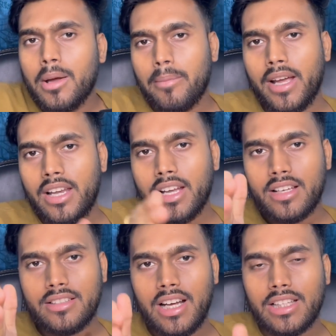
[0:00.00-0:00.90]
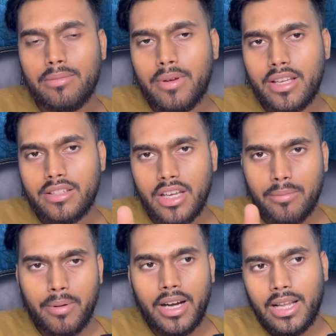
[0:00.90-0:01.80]
पहले का सात मैच एक
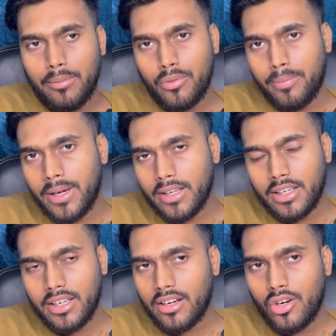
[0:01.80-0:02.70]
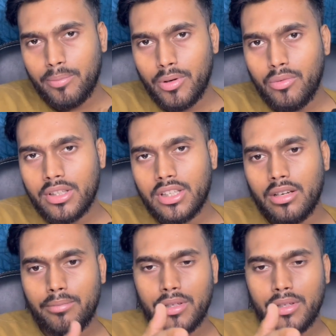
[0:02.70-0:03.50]
पार्ट आपको पहले किले ग्राउंड पे हुआ था